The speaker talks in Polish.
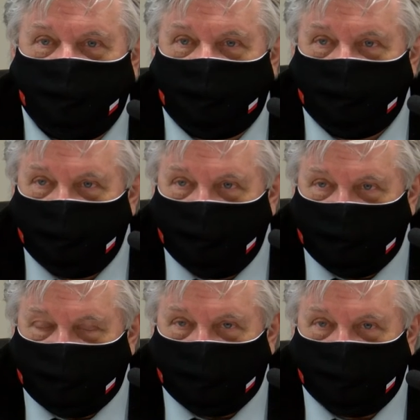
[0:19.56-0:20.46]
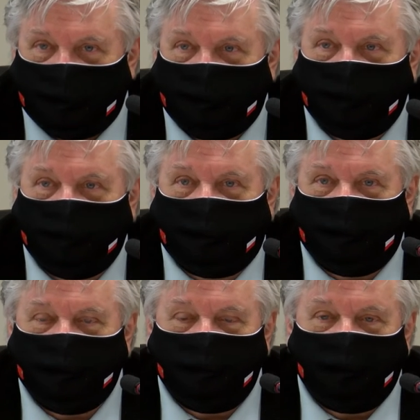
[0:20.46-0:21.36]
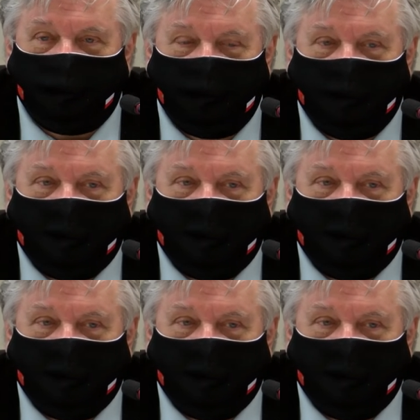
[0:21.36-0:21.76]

witam całą naszą obsługę.